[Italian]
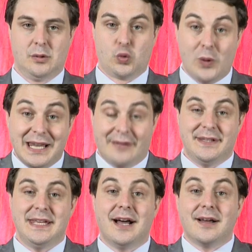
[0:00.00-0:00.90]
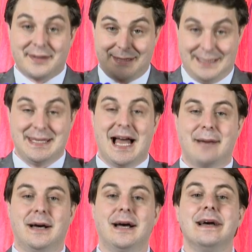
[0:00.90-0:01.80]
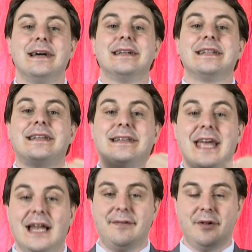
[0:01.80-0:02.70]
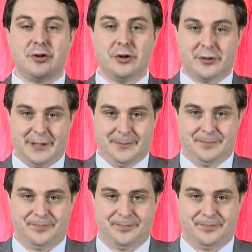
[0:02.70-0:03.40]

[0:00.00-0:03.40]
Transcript: Quella via si chiama televisione.